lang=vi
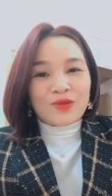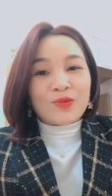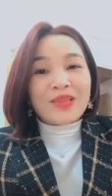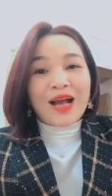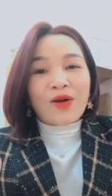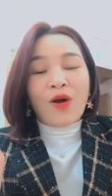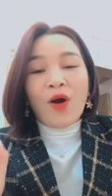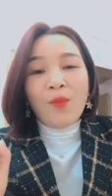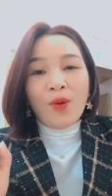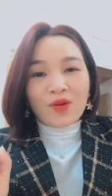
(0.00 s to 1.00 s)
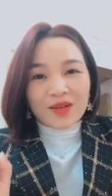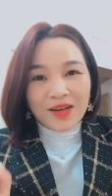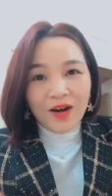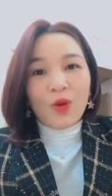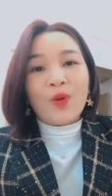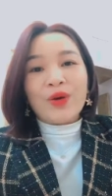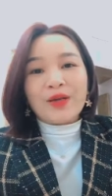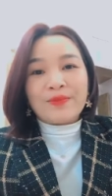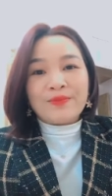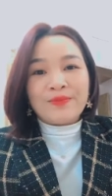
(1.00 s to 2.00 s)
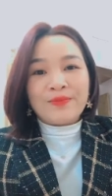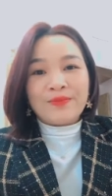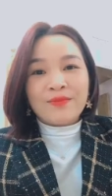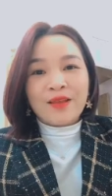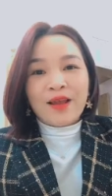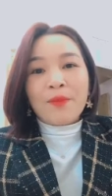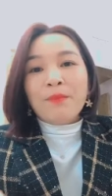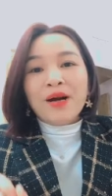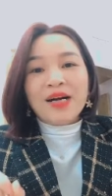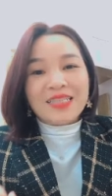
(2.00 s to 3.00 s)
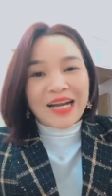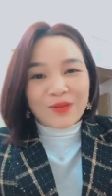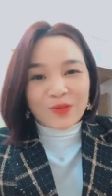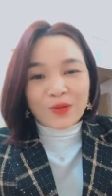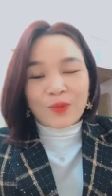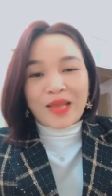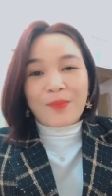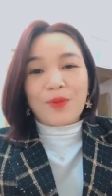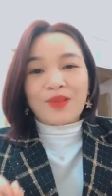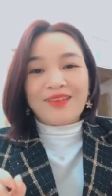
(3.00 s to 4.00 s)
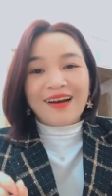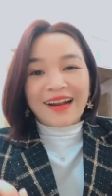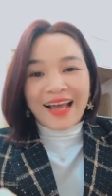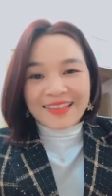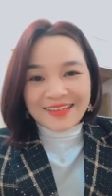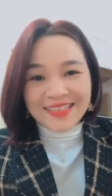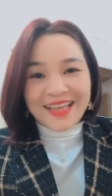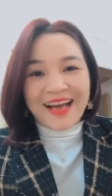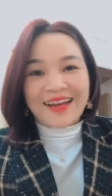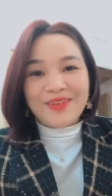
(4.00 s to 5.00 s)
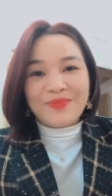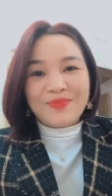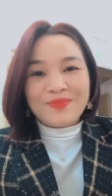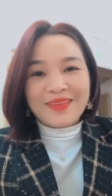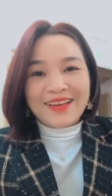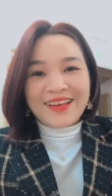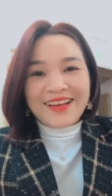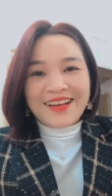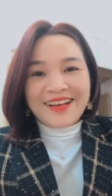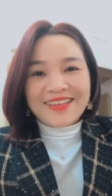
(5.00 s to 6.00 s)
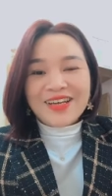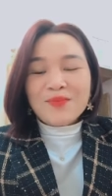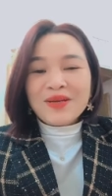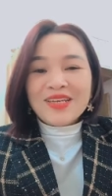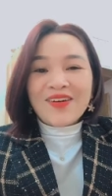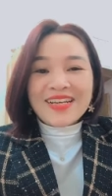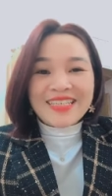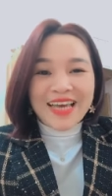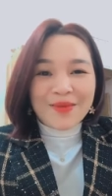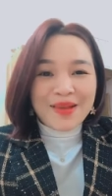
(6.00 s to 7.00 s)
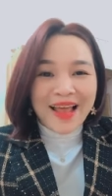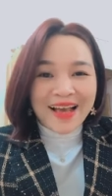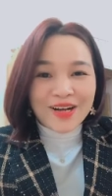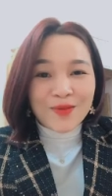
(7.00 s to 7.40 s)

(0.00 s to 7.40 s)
chúng ta có một cơ hội mở ra cho chúng ta một tương lai tươi sáng. Nhưng mà nhiều anh chị em lại